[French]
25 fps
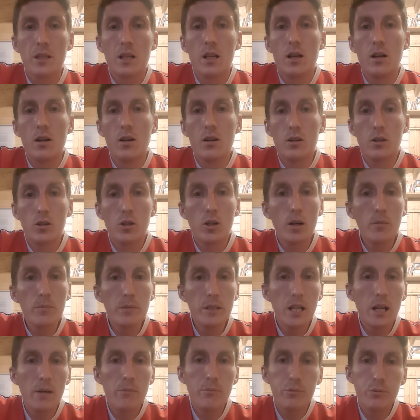euh, comme
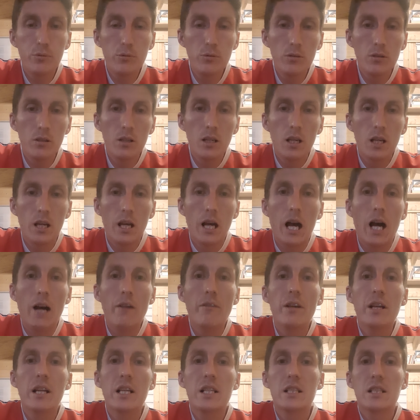il a pu,
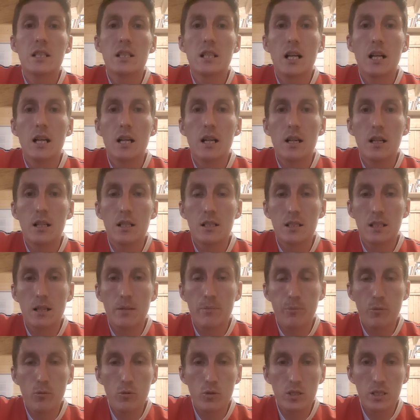avec sa, sa
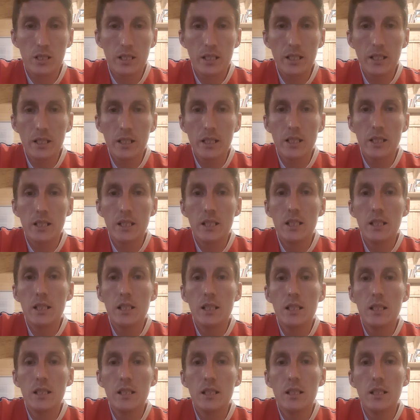pensée
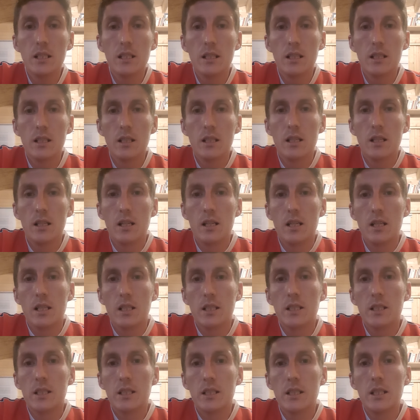qui,
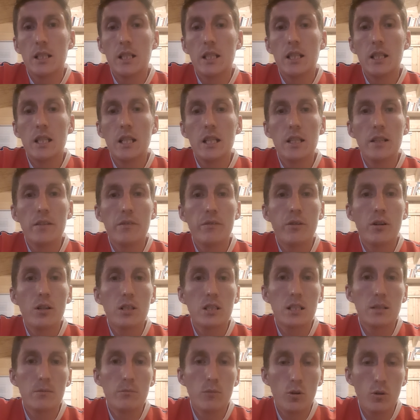qui était
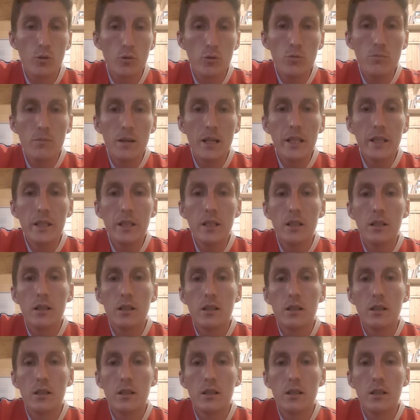forcément humaine.